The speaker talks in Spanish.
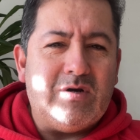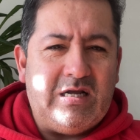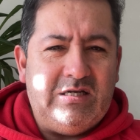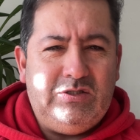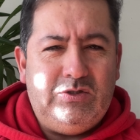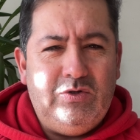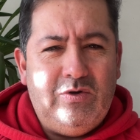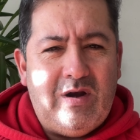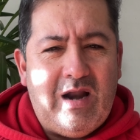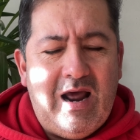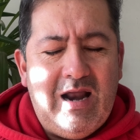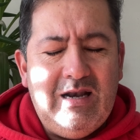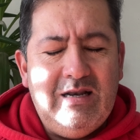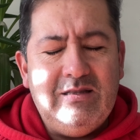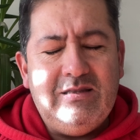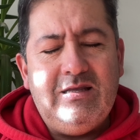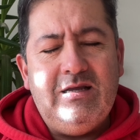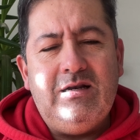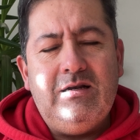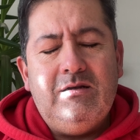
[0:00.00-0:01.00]

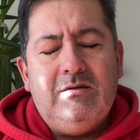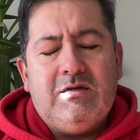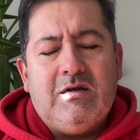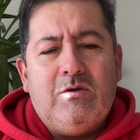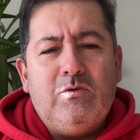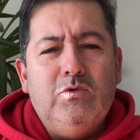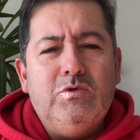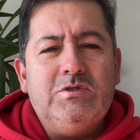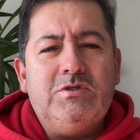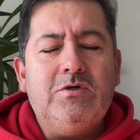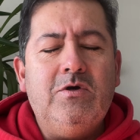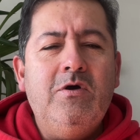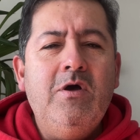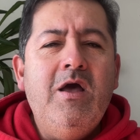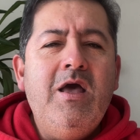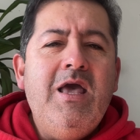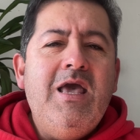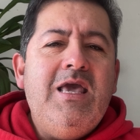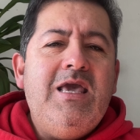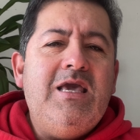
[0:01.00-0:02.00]
racional del recurso
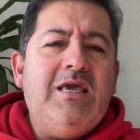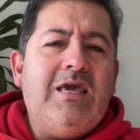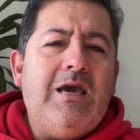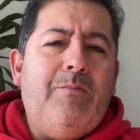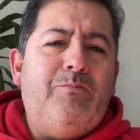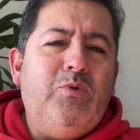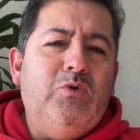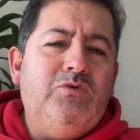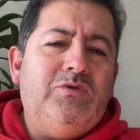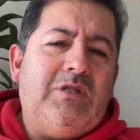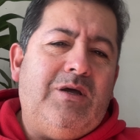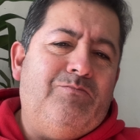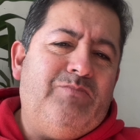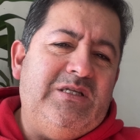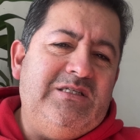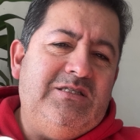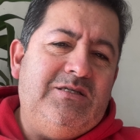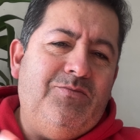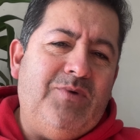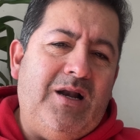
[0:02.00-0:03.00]
y que apuntan
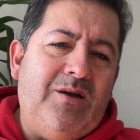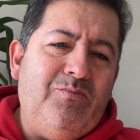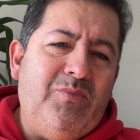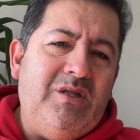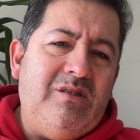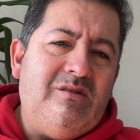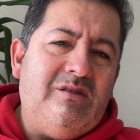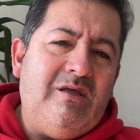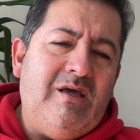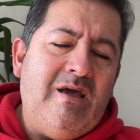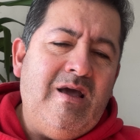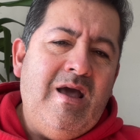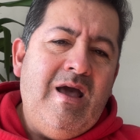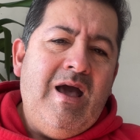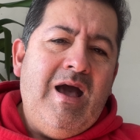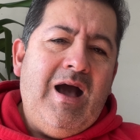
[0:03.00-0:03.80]
principalmente